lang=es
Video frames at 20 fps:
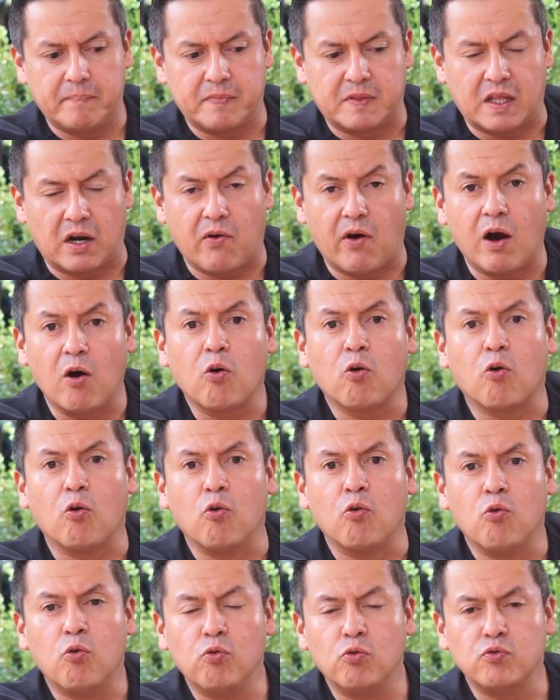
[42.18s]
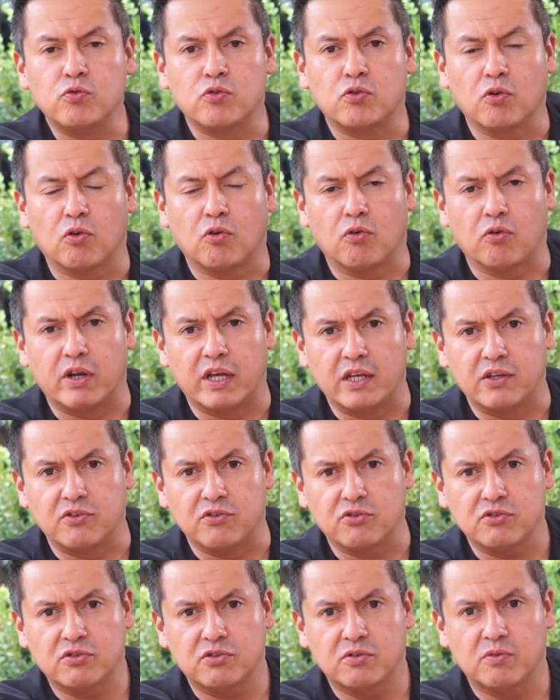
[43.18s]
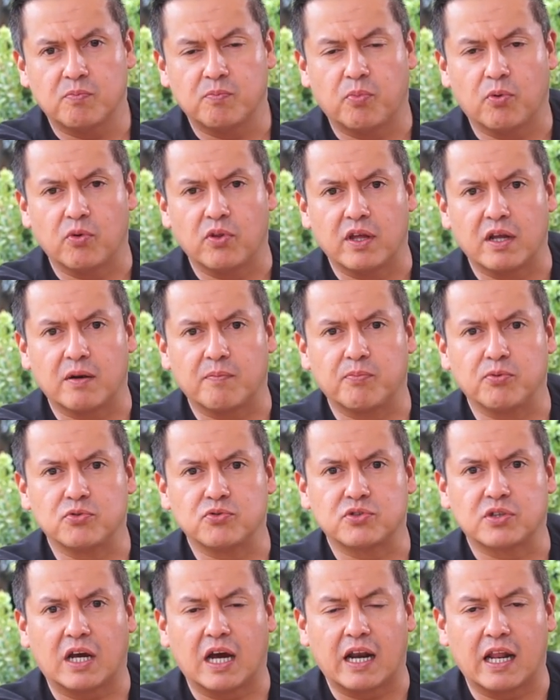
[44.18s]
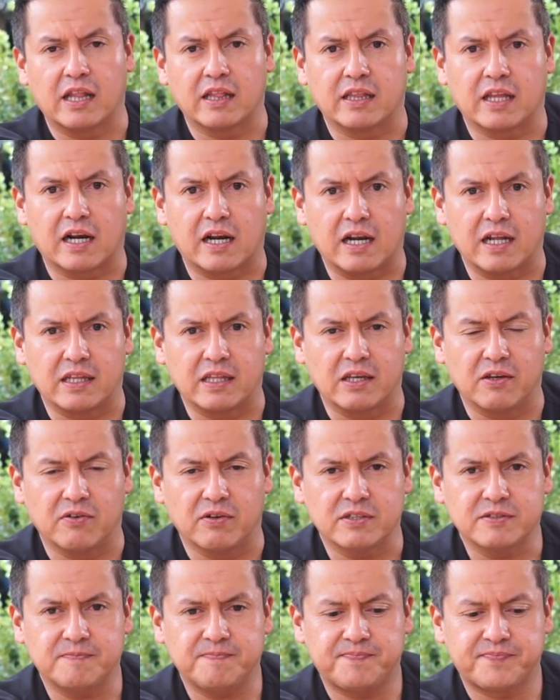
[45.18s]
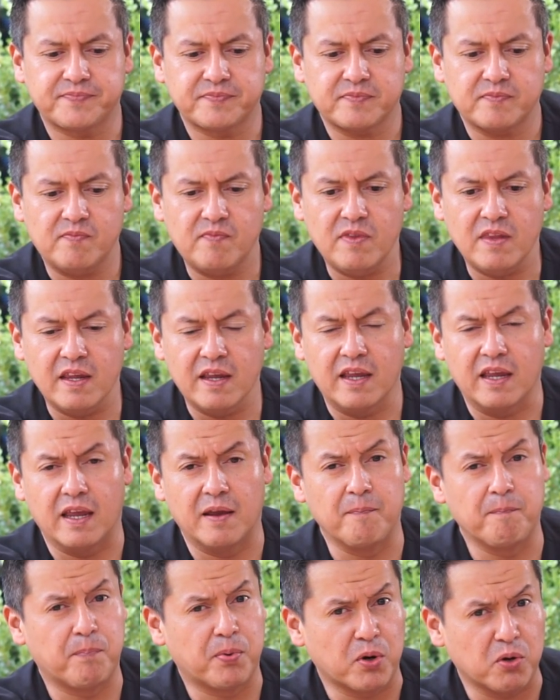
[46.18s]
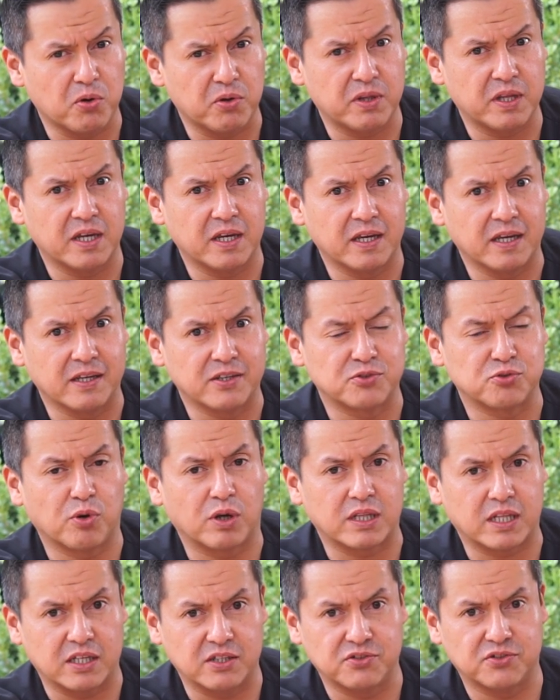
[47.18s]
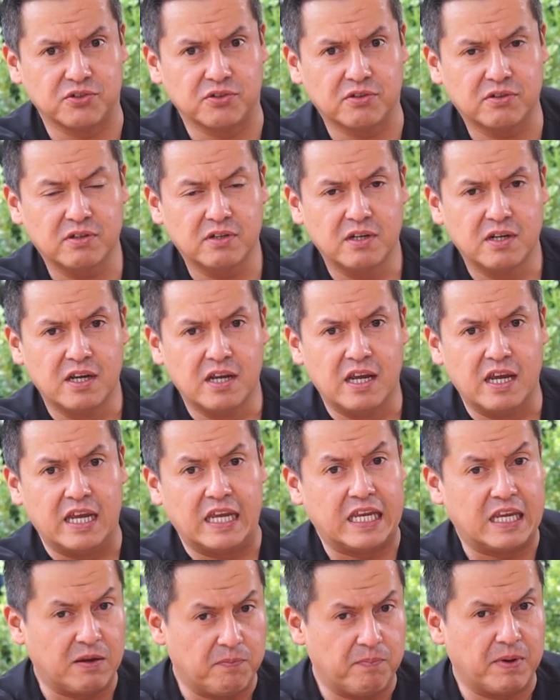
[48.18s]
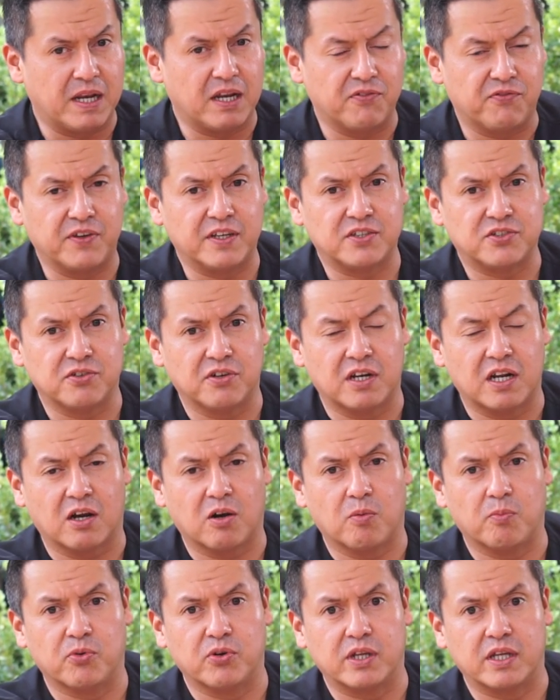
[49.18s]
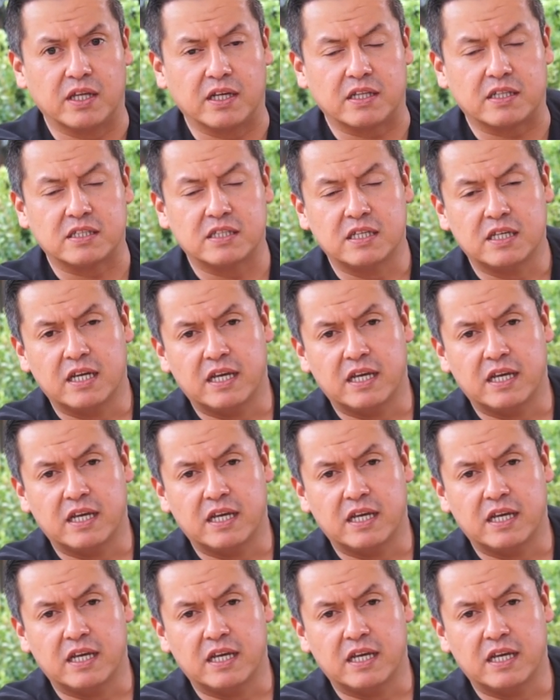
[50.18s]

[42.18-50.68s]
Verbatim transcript: trabajo conjunto con ellos, poder buscar alternativas en pro de su atención y en beneficio de la comunidad.